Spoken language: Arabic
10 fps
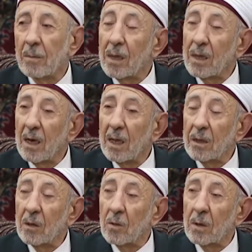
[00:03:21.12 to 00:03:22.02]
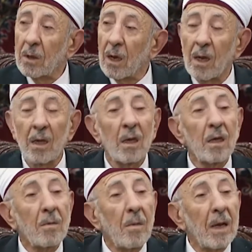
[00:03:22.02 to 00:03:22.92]
من ذا الذي يقرض
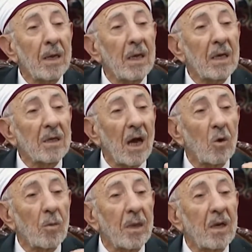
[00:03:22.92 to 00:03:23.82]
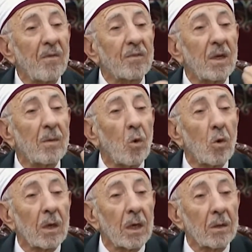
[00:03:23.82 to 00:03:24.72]
ماري يجعل من نفسه
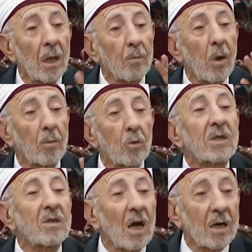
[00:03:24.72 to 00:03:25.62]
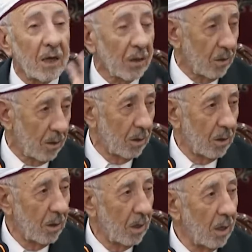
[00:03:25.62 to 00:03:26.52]
مقرض مستقرض
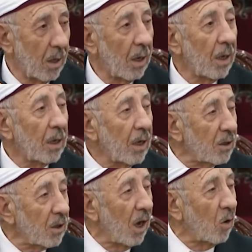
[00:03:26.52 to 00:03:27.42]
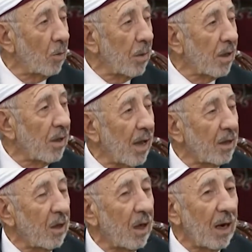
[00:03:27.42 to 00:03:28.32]
يجعل من
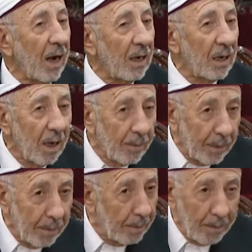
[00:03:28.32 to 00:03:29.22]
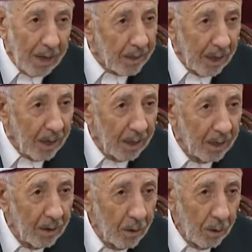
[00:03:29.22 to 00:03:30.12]
ذاته العلية ماذا
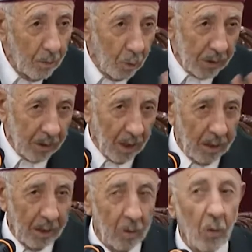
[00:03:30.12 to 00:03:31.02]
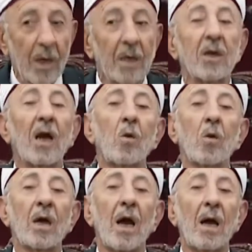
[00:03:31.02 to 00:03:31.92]
مستقرض
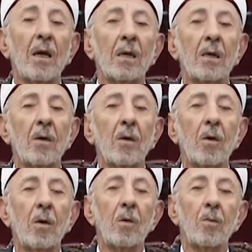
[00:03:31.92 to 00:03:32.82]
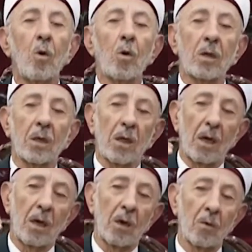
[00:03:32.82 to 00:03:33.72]
ويجعلك
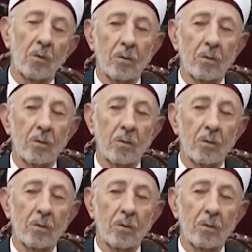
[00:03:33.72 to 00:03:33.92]
مقرضا له